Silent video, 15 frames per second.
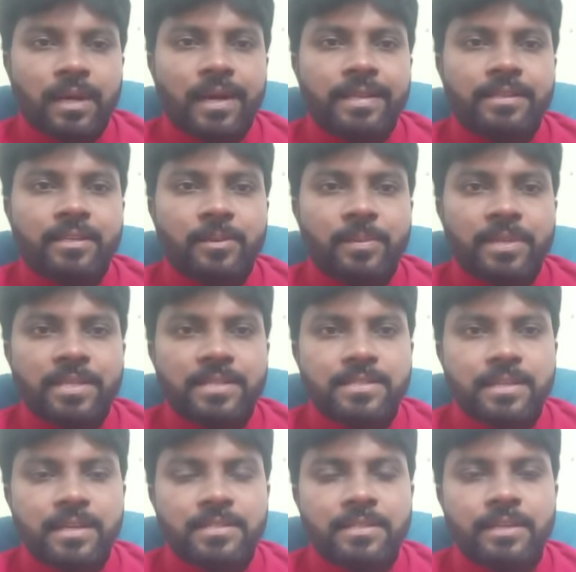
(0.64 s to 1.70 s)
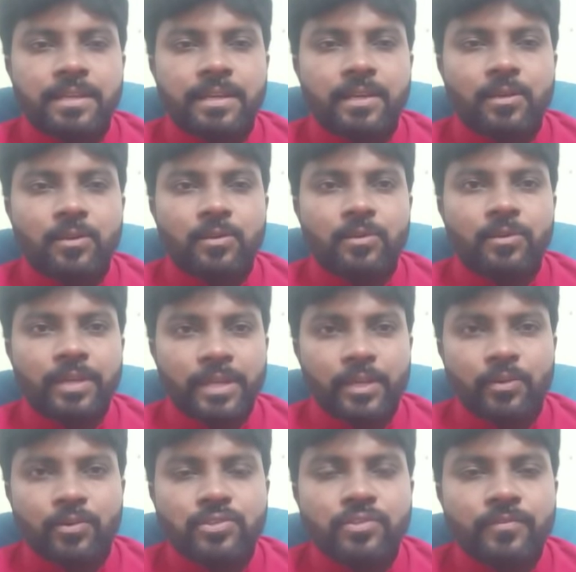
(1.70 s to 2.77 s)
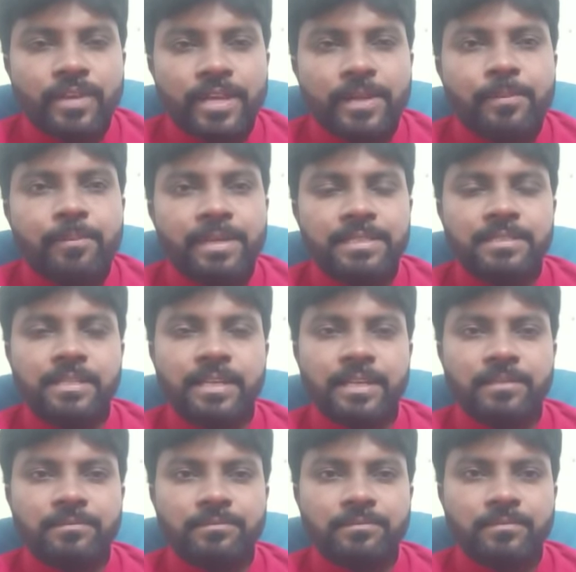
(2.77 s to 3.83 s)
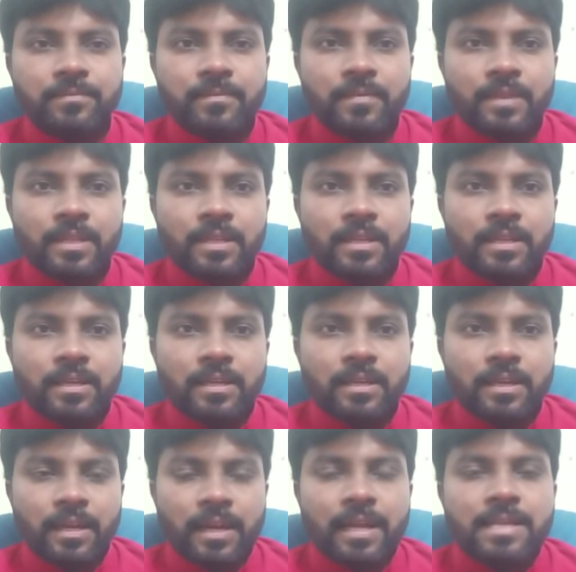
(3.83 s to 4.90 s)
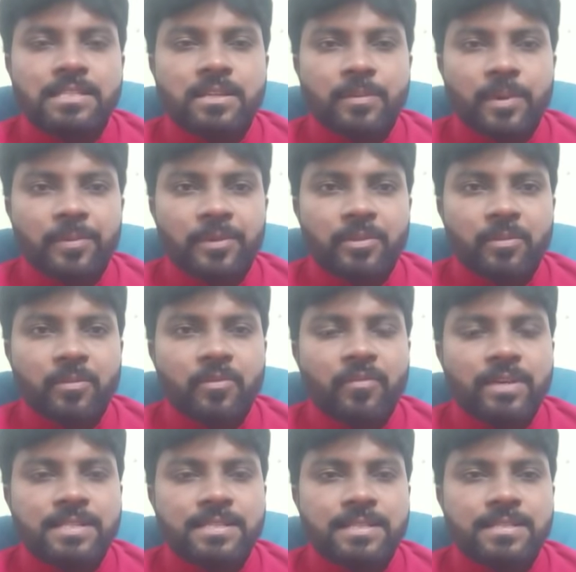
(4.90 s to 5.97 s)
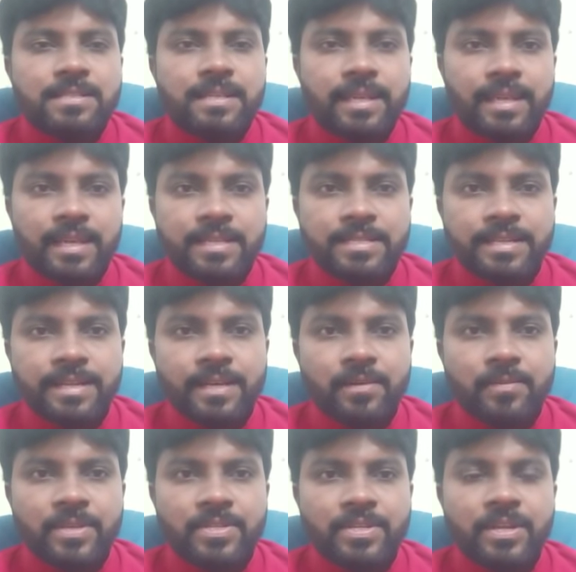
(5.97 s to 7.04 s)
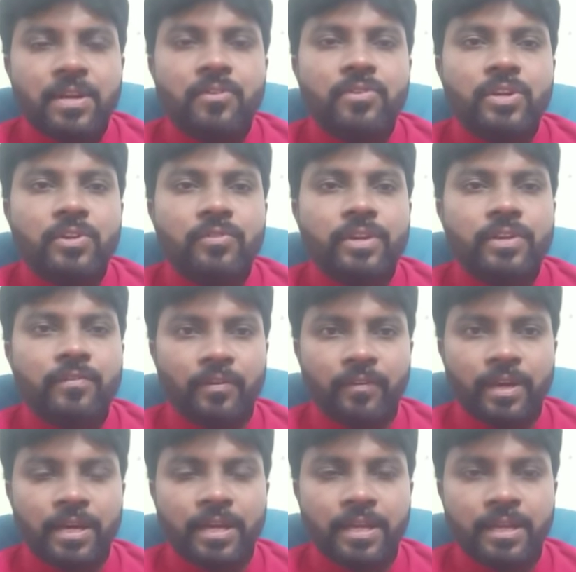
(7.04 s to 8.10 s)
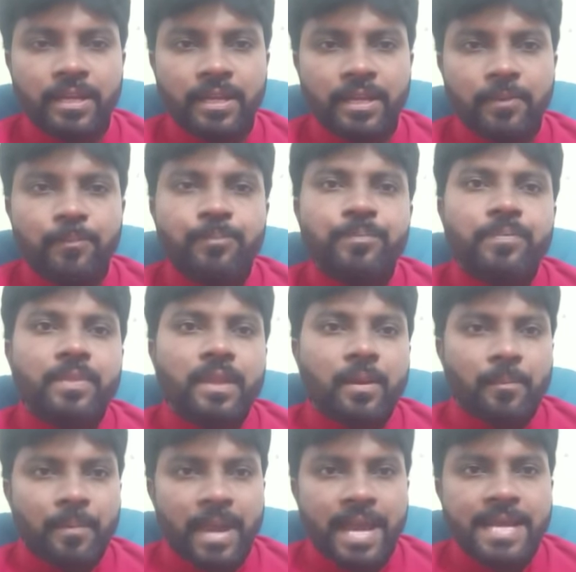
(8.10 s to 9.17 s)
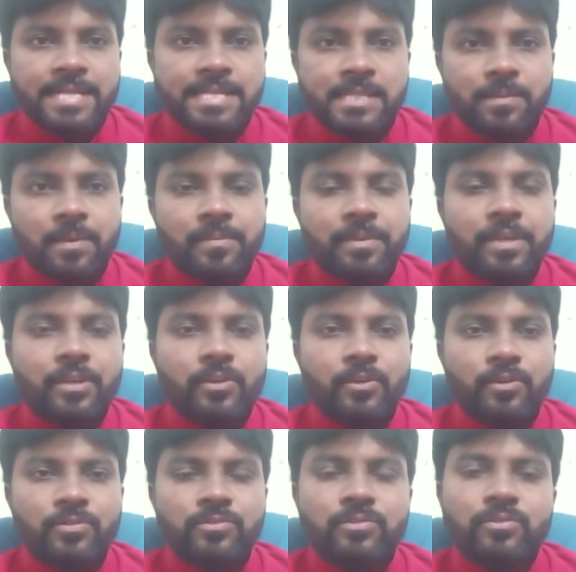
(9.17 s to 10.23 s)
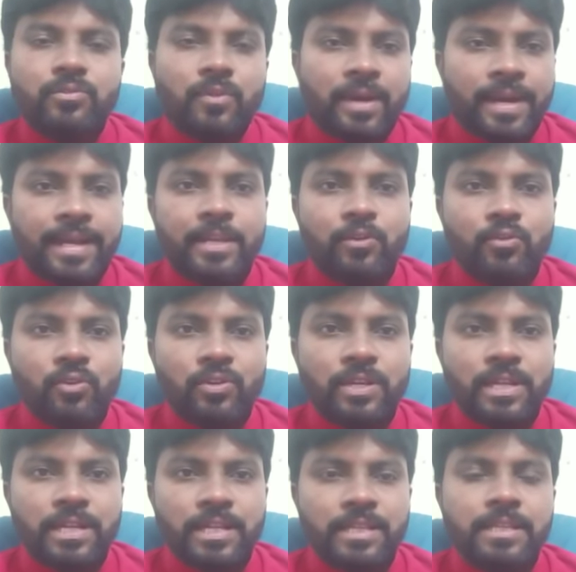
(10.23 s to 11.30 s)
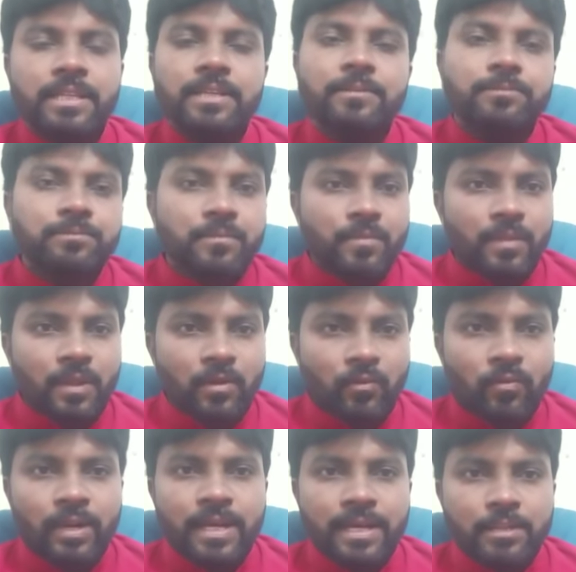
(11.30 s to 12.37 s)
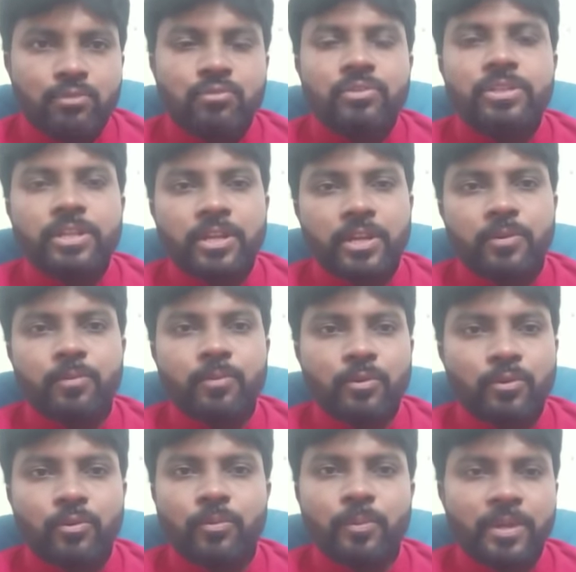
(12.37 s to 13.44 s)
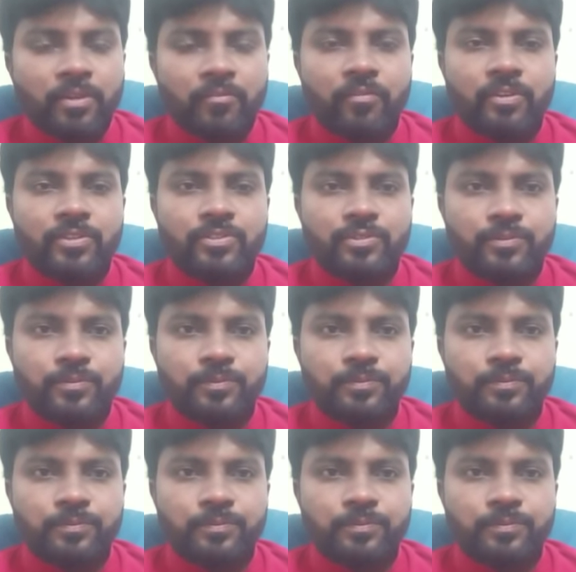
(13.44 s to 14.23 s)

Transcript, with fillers: ఆంధ్రప్రదేశ్ రాజకీయాల్లో ఈరోజు వెరీ బిగ్ డే రాష్ట్ర ప్రభుత్వము వర్సెస్ ఎలక్షన్ కమిషనర్గా ఉన్నటువంటి వ్యవహారానికి మ్యాక్సిమం ఈరోజు హైకోర్టు అనేది ఒక తుది రూపు ఇవ్వచ్చు